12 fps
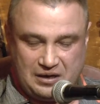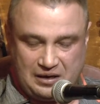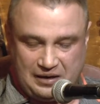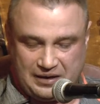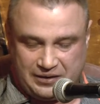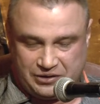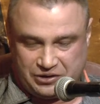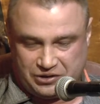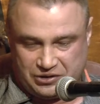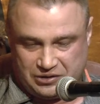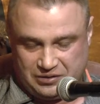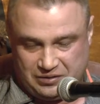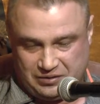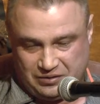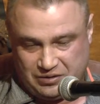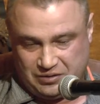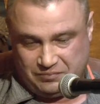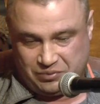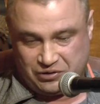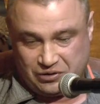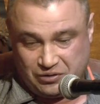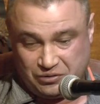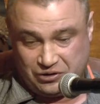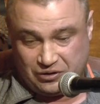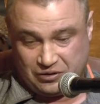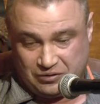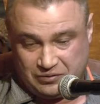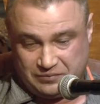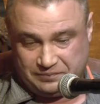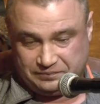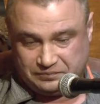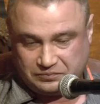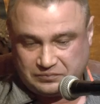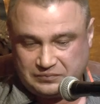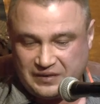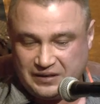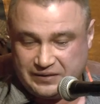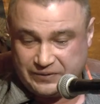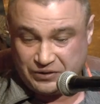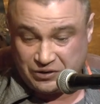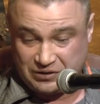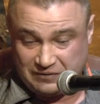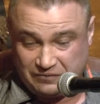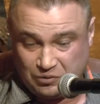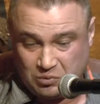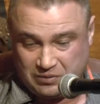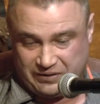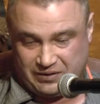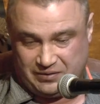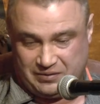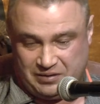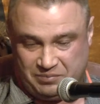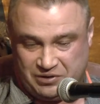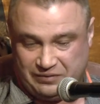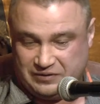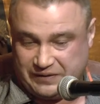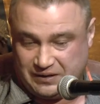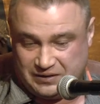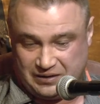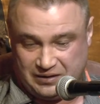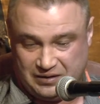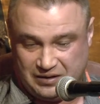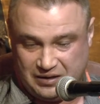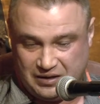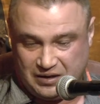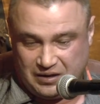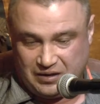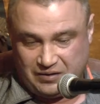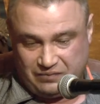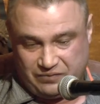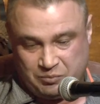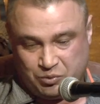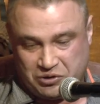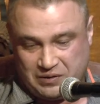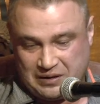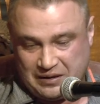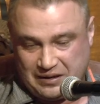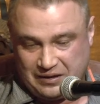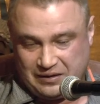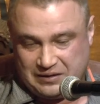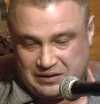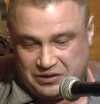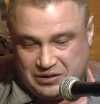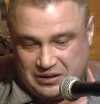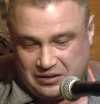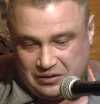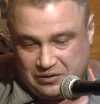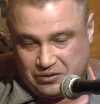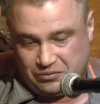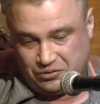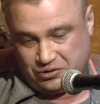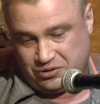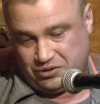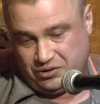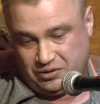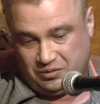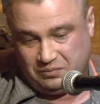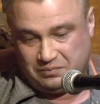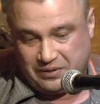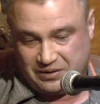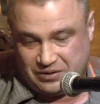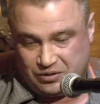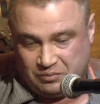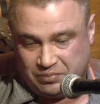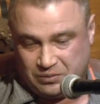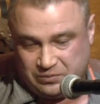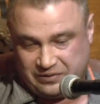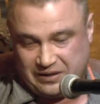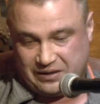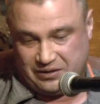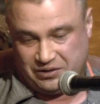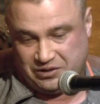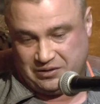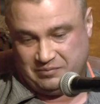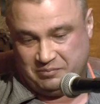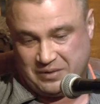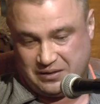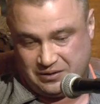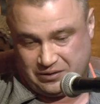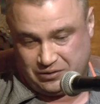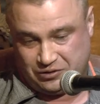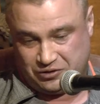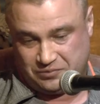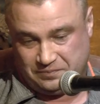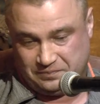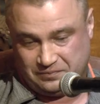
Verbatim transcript: Lecz gdy przychodzi on, Krysi się w głowie przewraca. Wzburzona nagle zaczyna klnąć i bez oporów daje się macać.